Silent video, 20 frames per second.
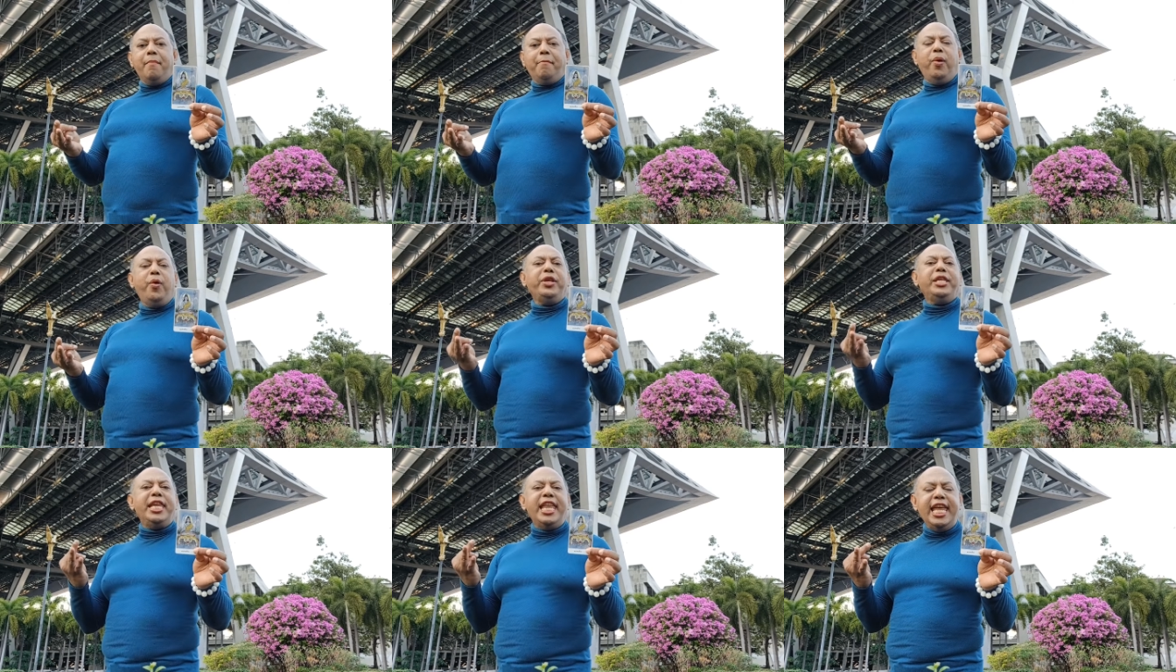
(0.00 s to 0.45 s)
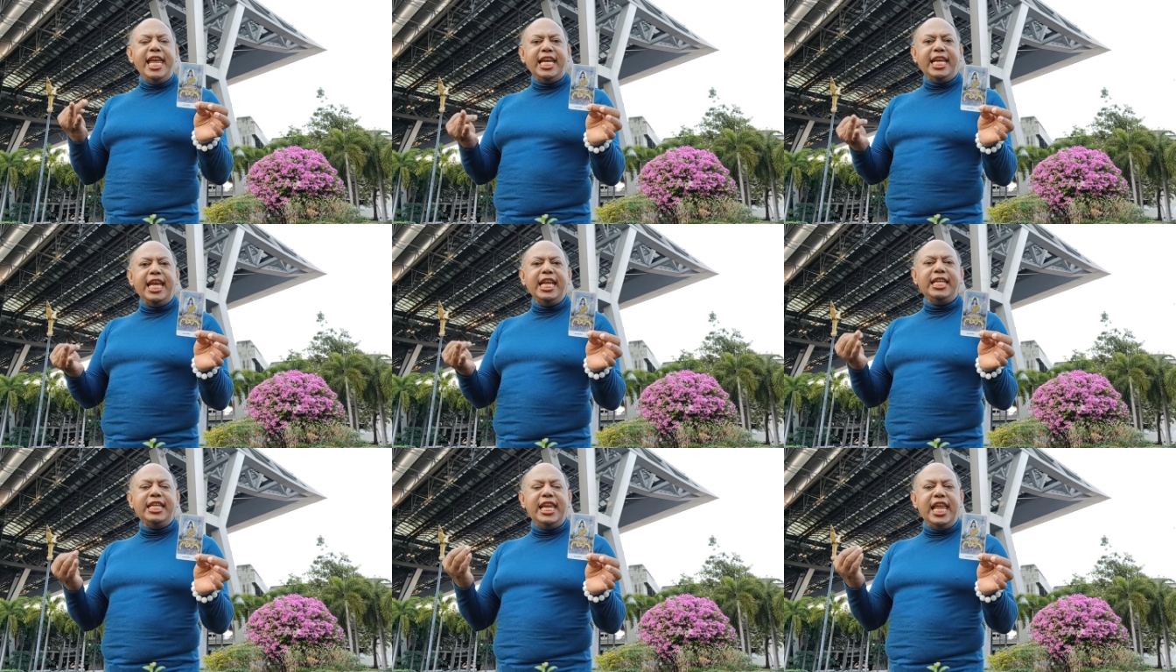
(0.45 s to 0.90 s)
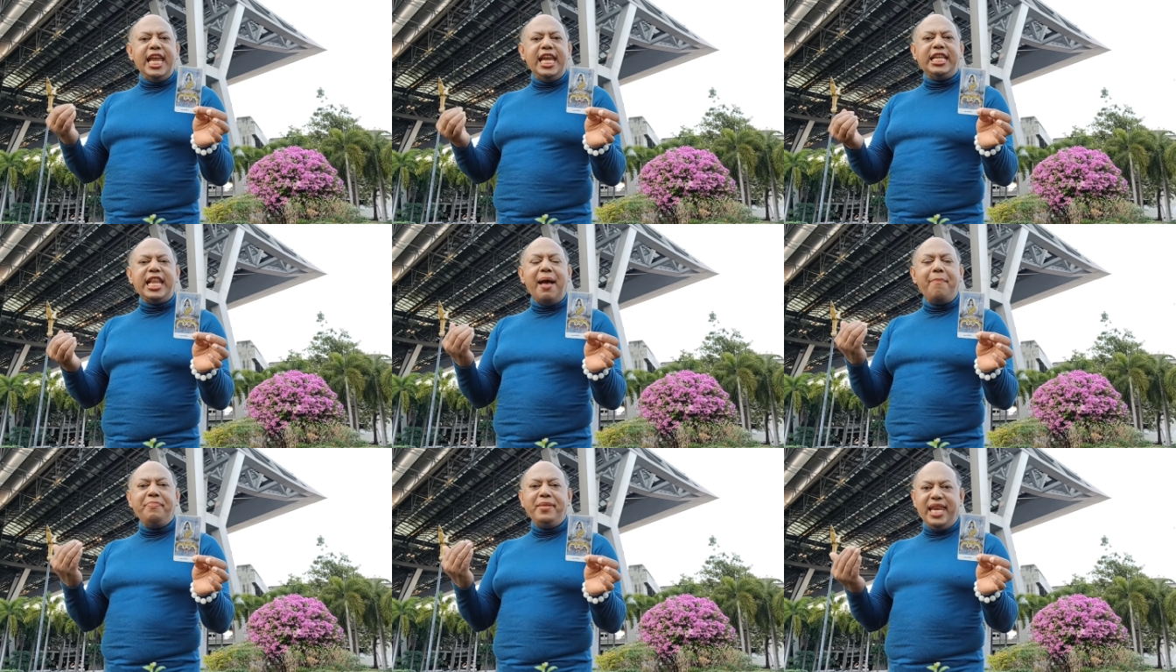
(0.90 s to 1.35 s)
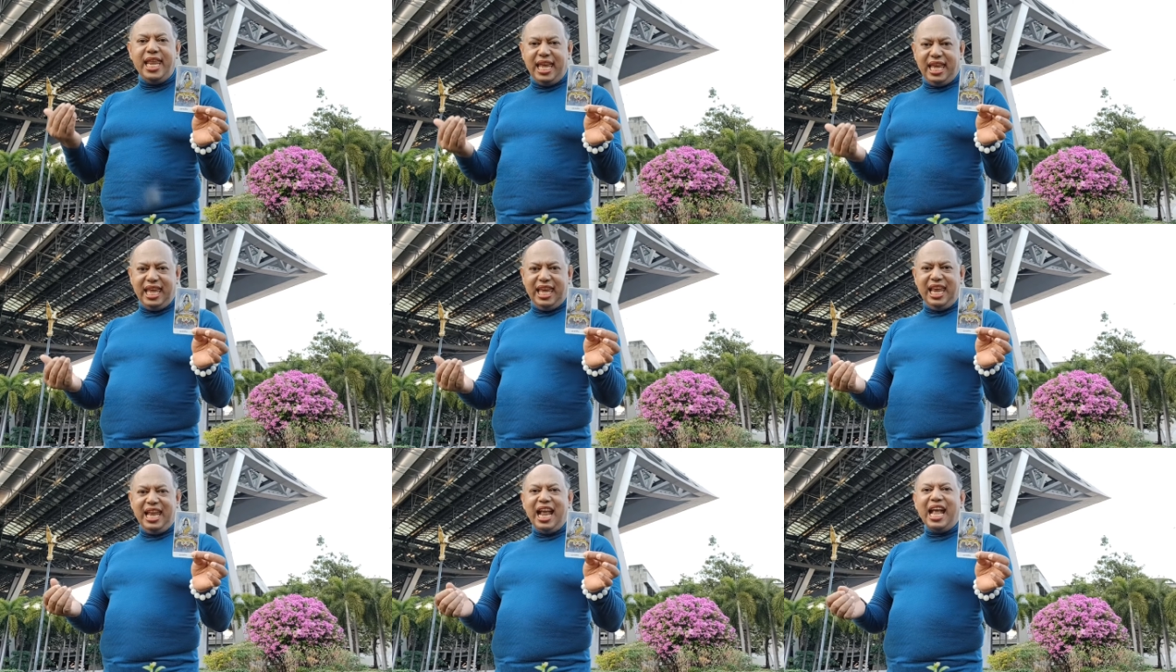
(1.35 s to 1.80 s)
พูดดีคิดดีทำ
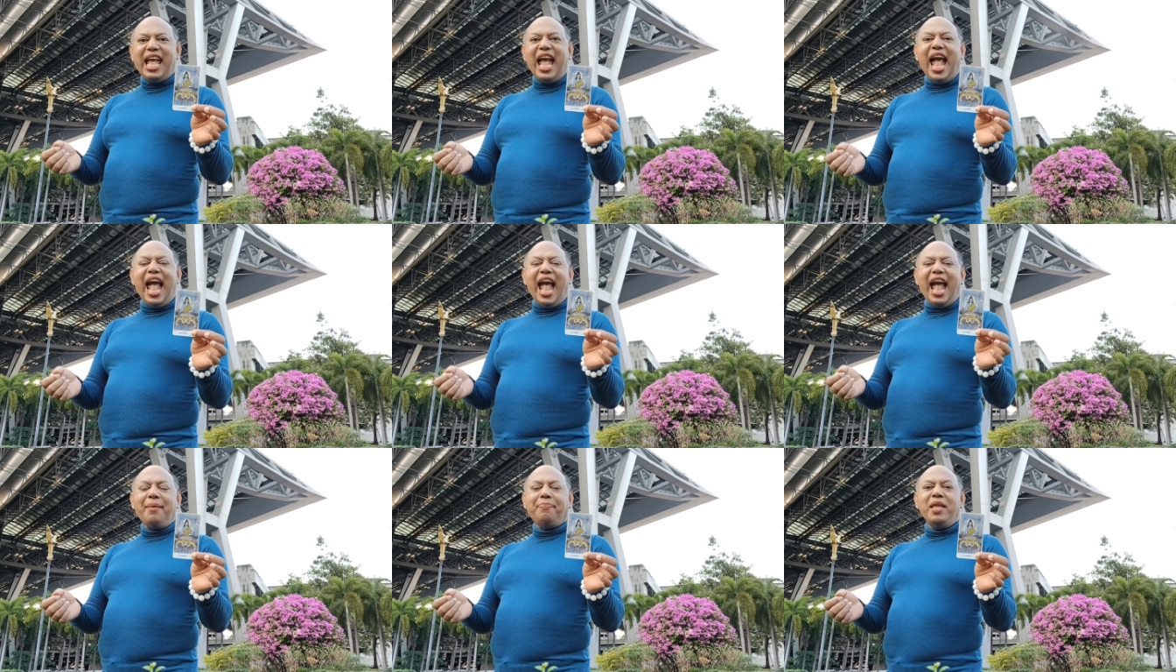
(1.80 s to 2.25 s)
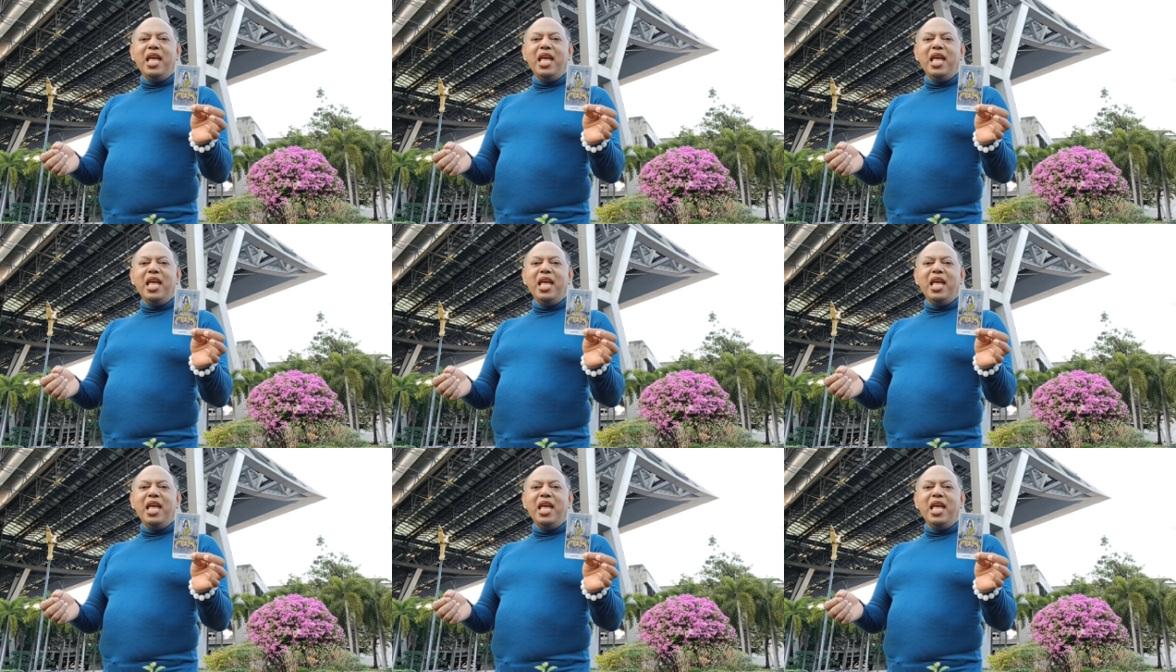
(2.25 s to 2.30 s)
ดีนะคะ